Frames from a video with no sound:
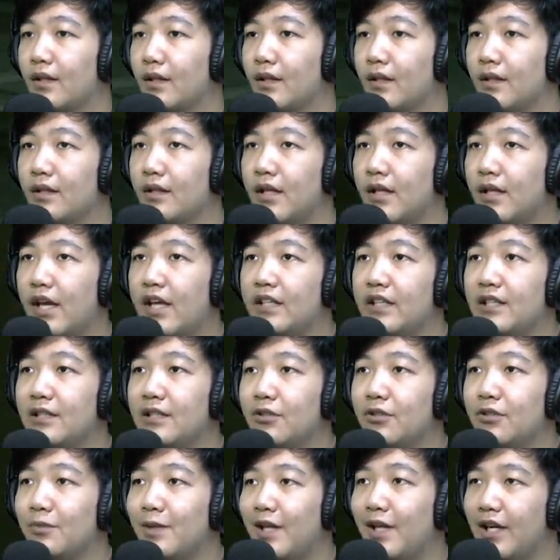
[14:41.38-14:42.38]
Oke, kita
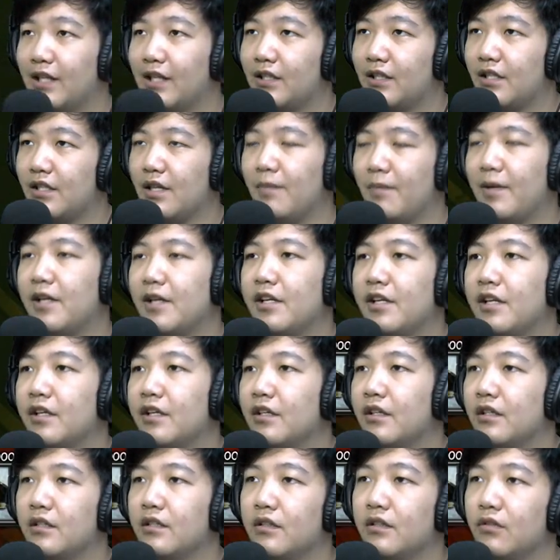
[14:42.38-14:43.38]
coba naik ke atas siapa ini?
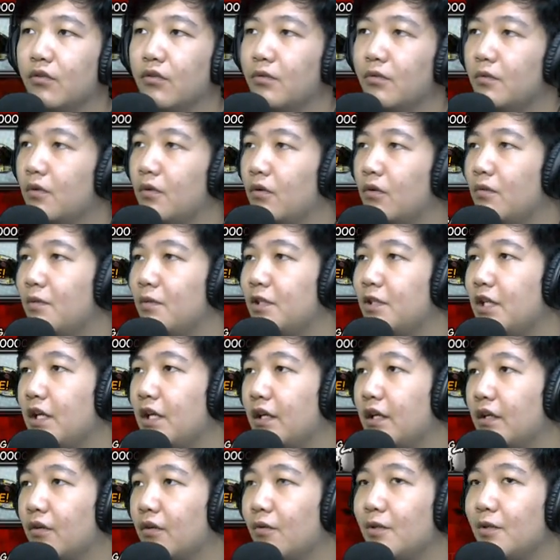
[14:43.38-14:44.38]
Oh, gua
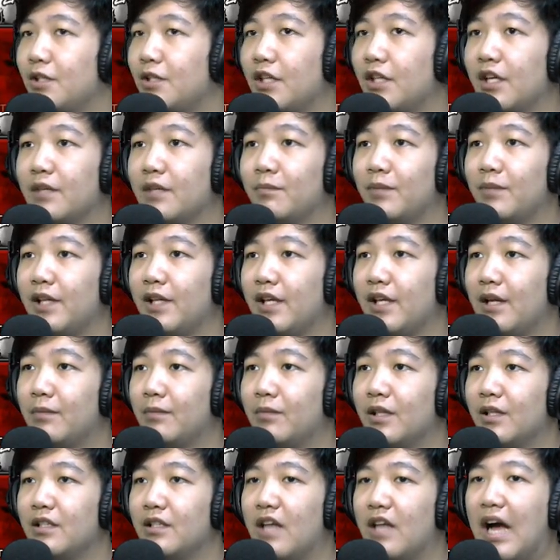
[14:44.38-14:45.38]
masih, gua masih nggak player
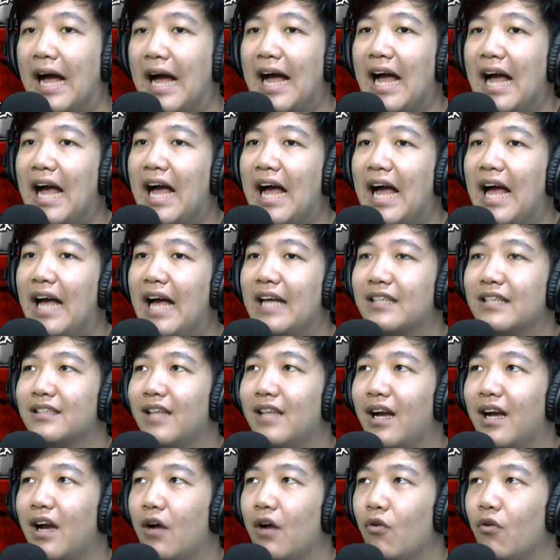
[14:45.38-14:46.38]
upgrade. Ah,
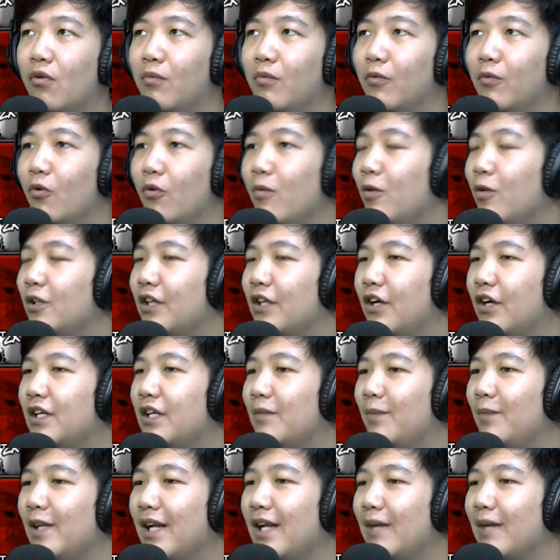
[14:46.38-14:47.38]
astaga, gue, gue baru tahu
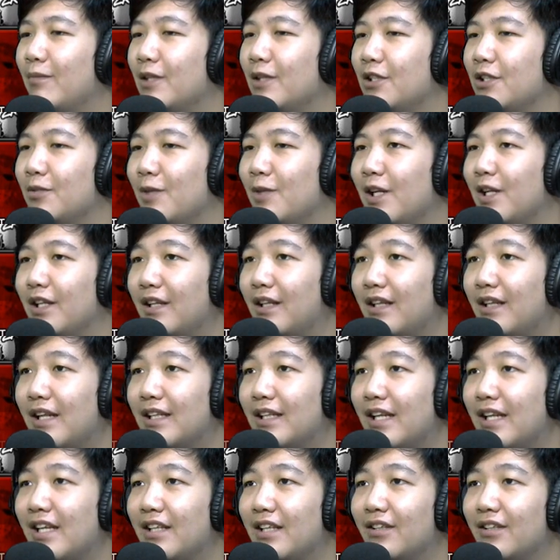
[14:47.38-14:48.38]
ada player upgrade coba dari, dari
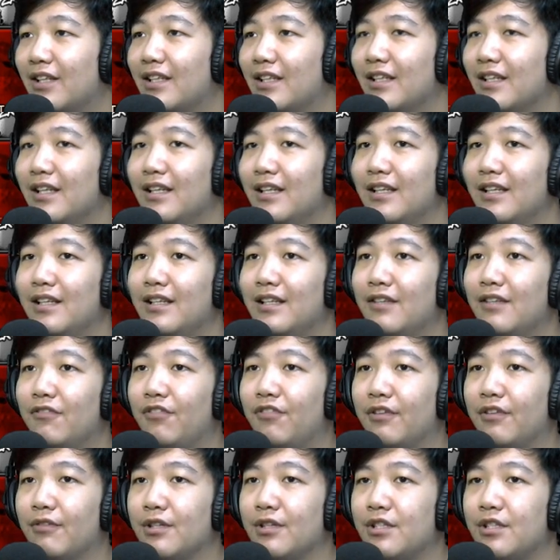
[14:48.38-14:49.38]
tadi gitu kan.
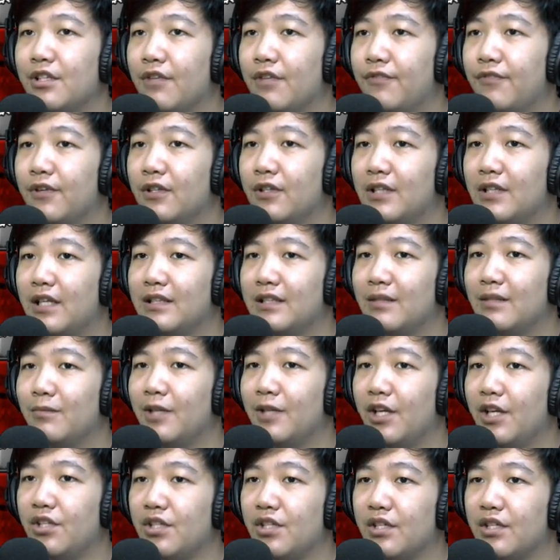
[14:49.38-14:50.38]
Frequency of health item
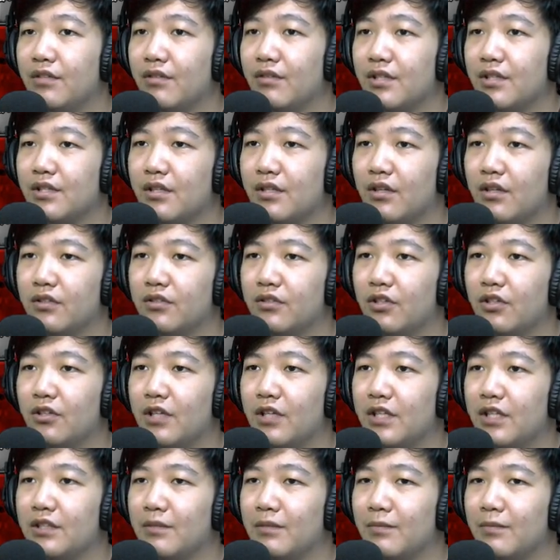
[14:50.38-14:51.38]
cage increases
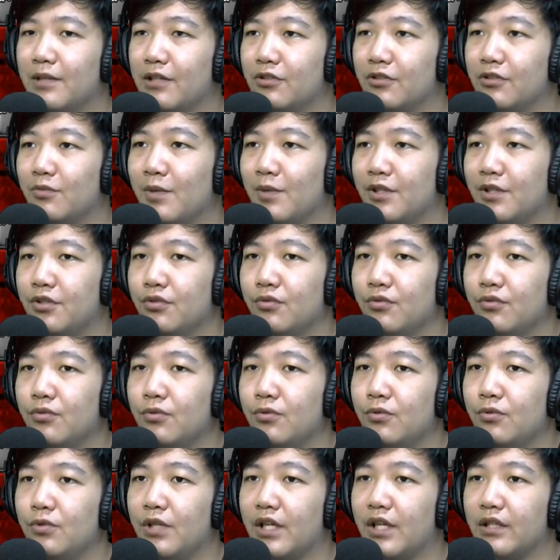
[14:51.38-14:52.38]
alternate item counts by
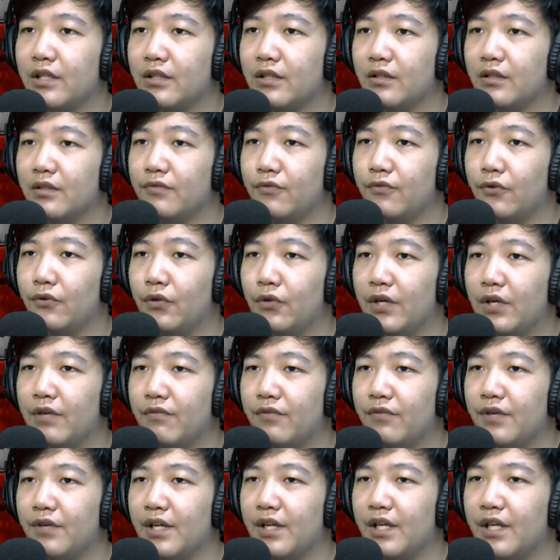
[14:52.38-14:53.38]
2. Get health for
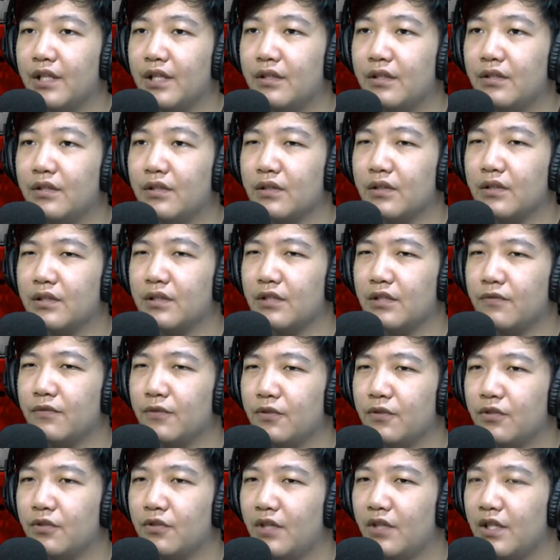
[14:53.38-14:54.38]
every 8
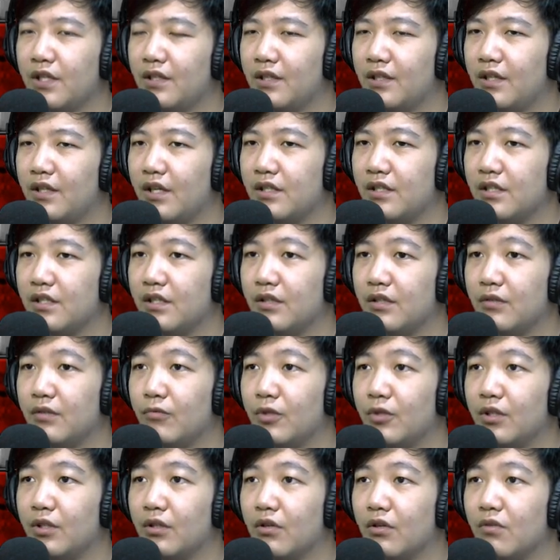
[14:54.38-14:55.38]
successful strike. Kicks in
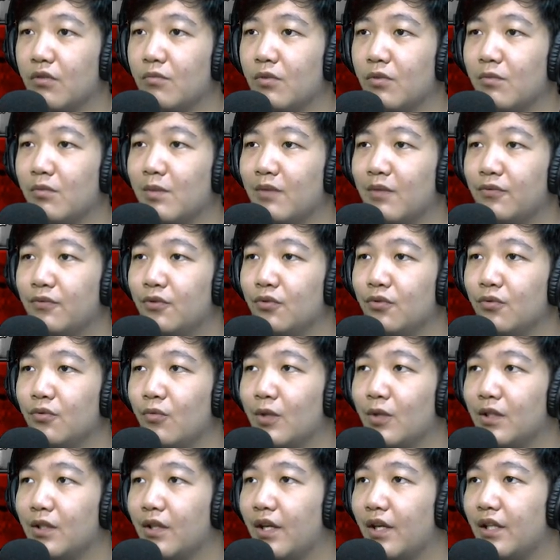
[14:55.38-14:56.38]
with a combo buff 2.
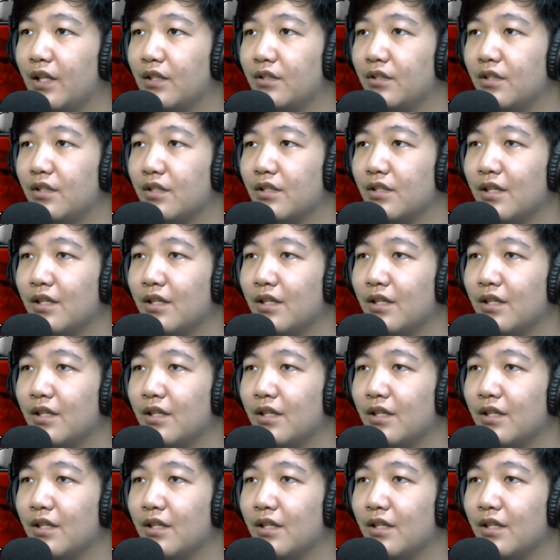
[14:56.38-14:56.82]
What the hell is this?